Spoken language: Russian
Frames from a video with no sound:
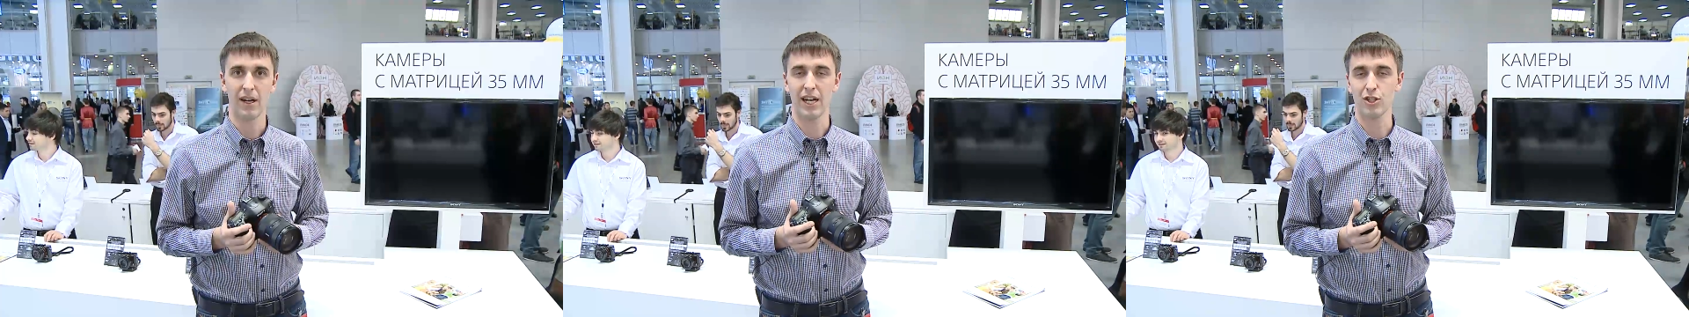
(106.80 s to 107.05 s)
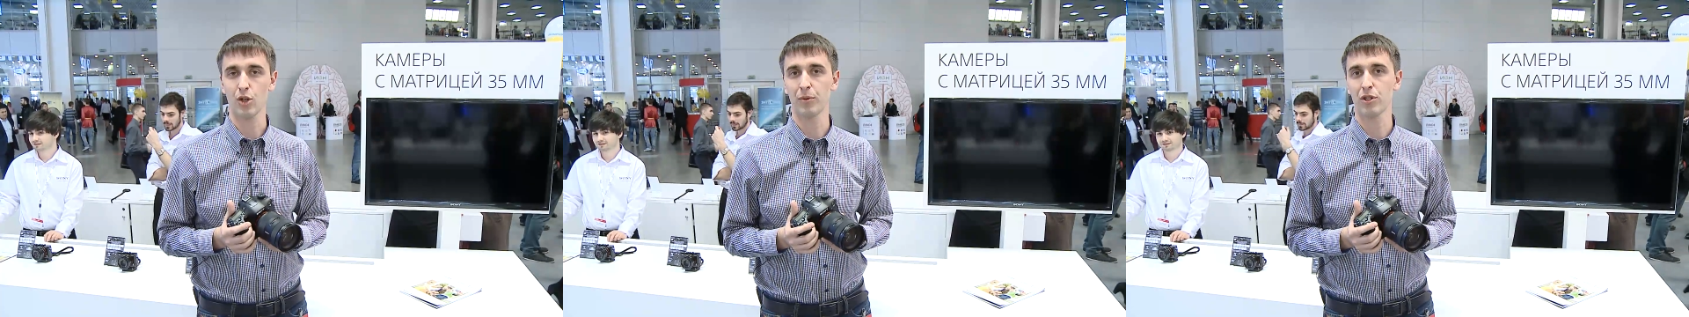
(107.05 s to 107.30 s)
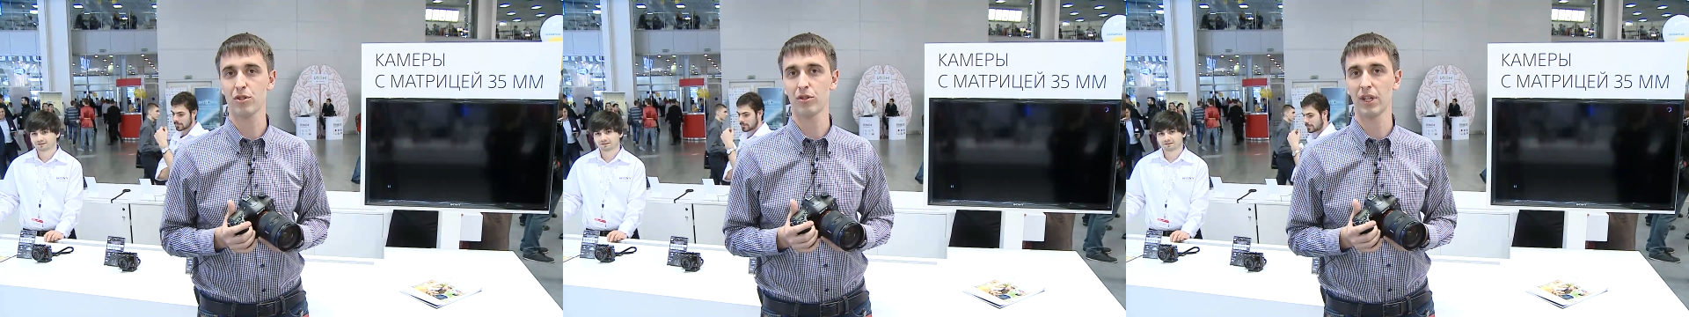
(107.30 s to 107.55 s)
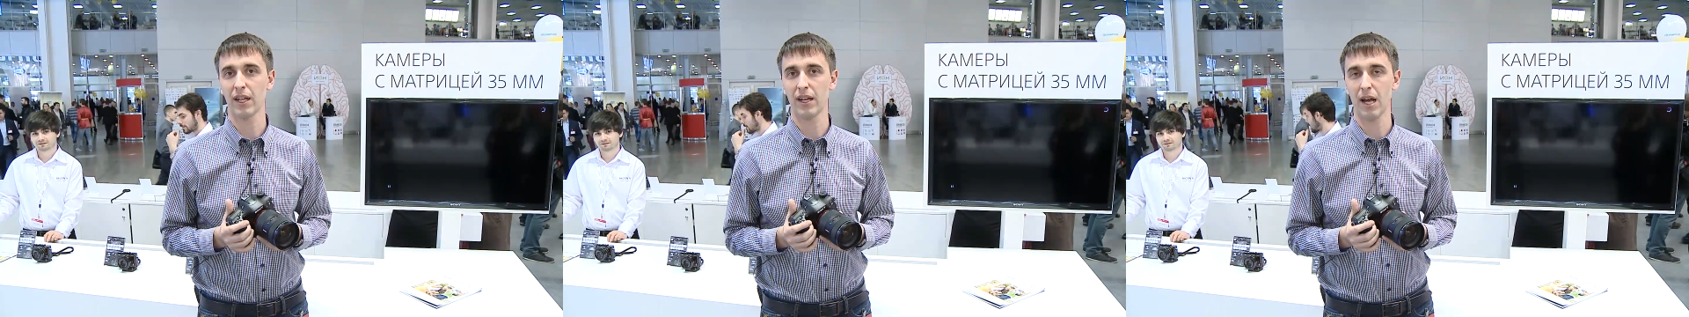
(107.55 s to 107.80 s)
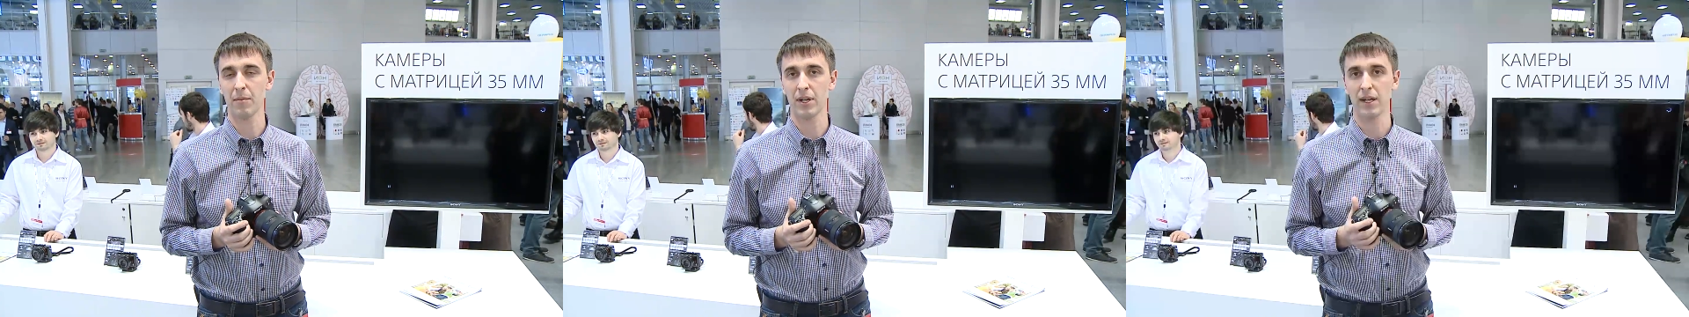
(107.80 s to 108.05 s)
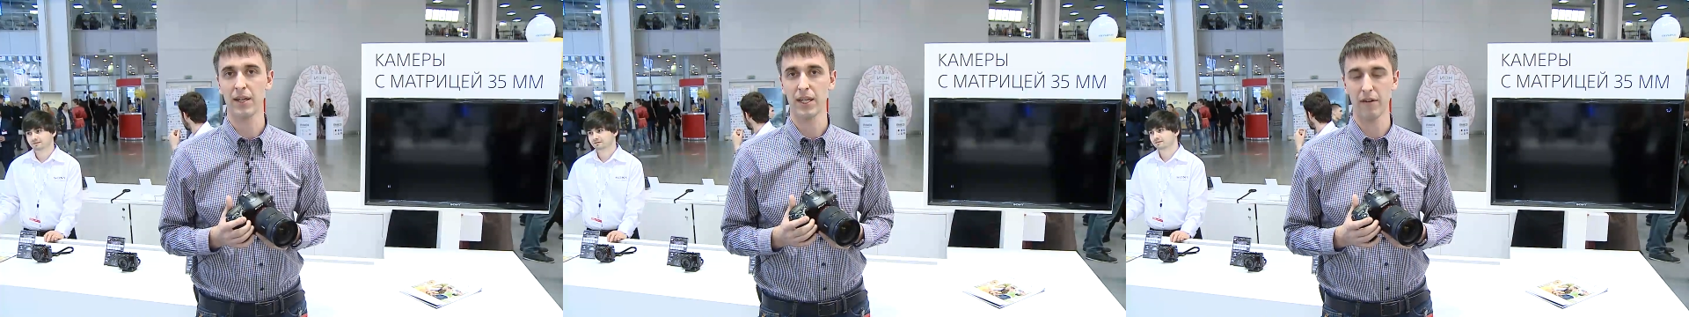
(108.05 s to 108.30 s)
Особенностью данной
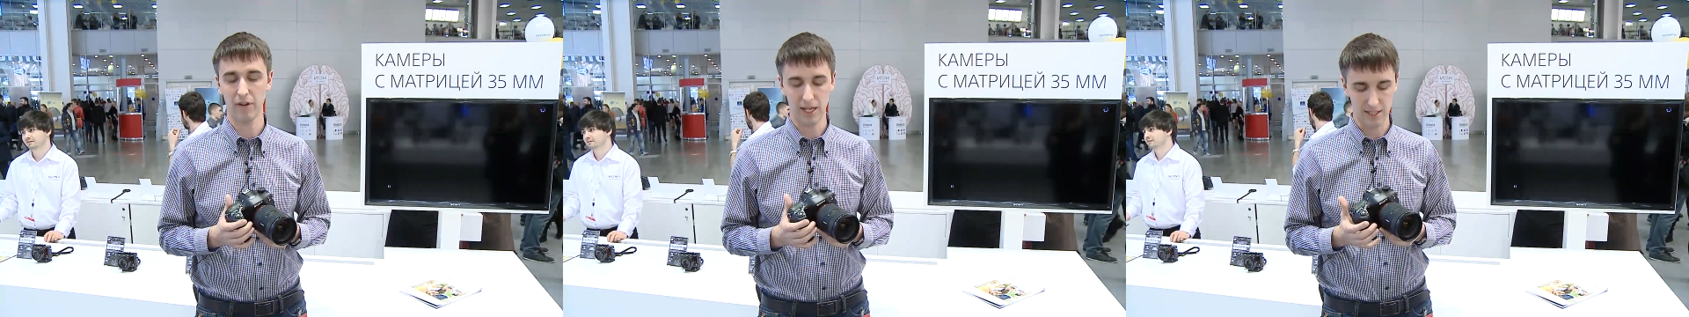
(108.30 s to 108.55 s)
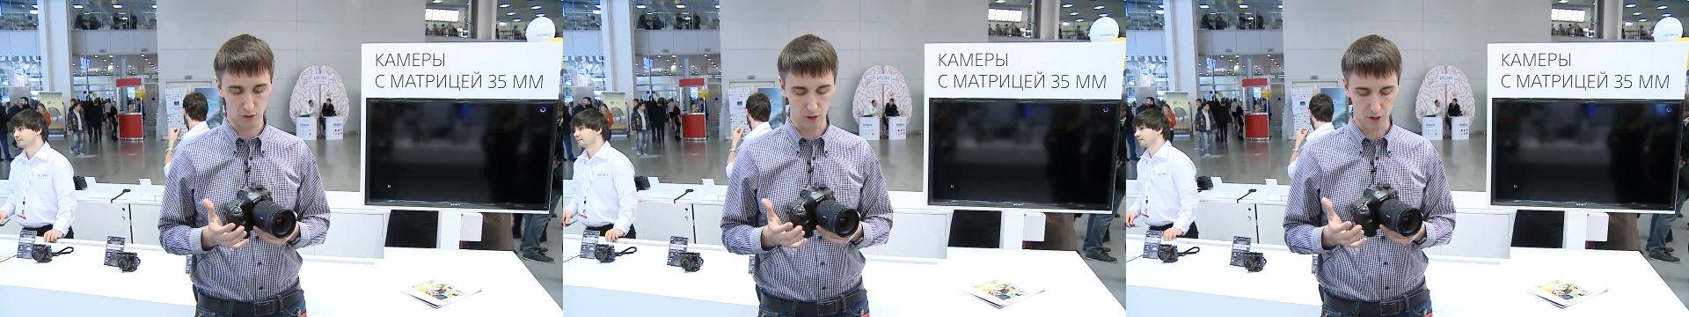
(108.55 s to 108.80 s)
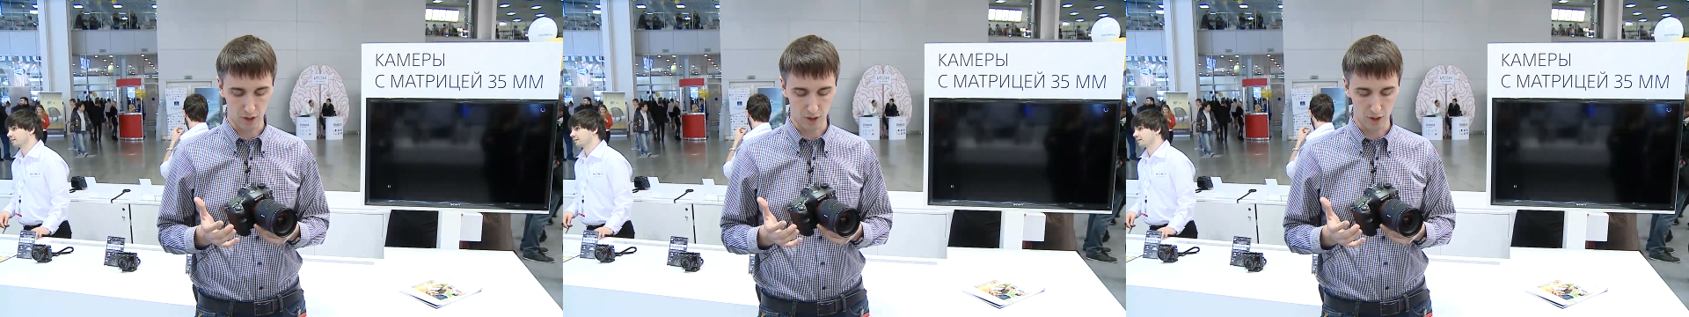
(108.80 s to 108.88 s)
камеры является то,